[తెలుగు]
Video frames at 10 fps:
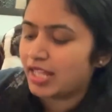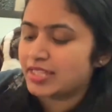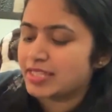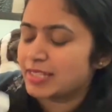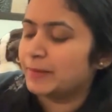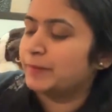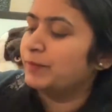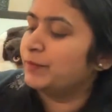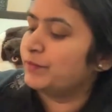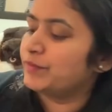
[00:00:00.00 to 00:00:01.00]
అండ్ సమ్
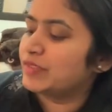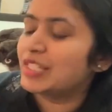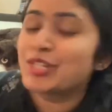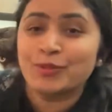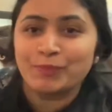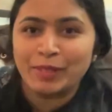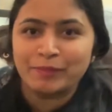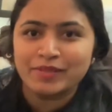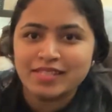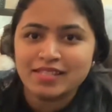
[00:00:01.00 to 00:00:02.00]
టిష్యూ
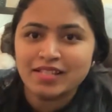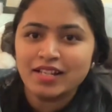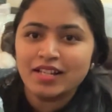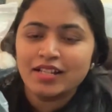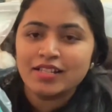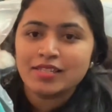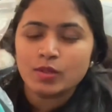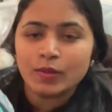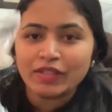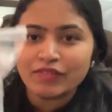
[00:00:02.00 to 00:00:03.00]
పేపర్స్
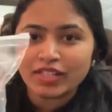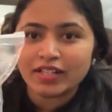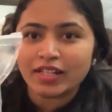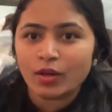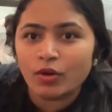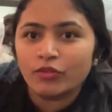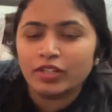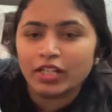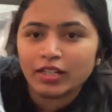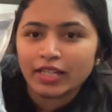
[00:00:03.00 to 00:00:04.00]
సో ఇవి అండి
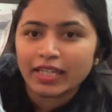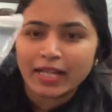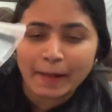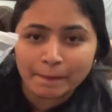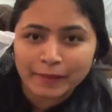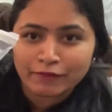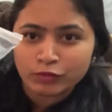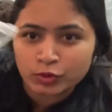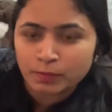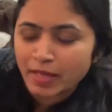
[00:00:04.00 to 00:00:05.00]
ఓవరాల్ ఇది
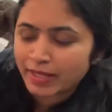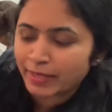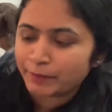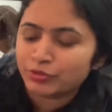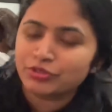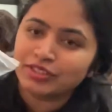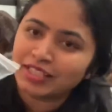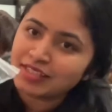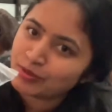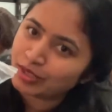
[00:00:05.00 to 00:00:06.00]
కంప్లీట్ ఫుడ్ బ్యాగ్
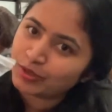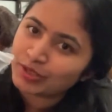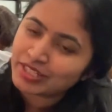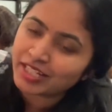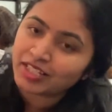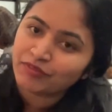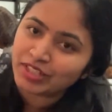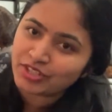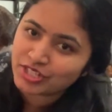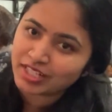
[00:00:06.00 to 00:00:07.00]
అయిపోతుంది సో నాకు విషయానికి
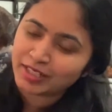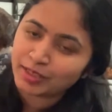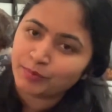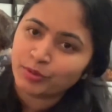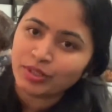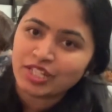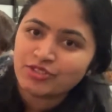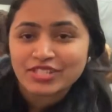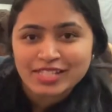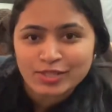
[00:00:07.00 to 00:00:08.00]
ఫీడ్ చేయాలన్నప్పుడు
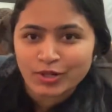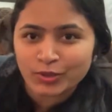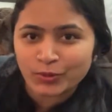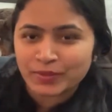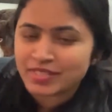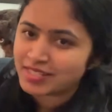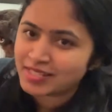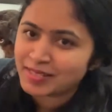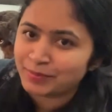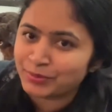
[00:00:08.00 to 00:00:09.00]
నేను జస్ట్ ఇది ఒకటి ఓపెన్
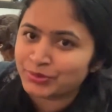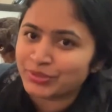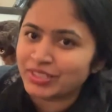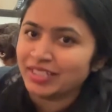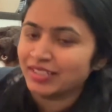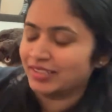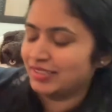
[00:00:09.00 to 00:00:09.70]
చేస్తే సరిపోతుంది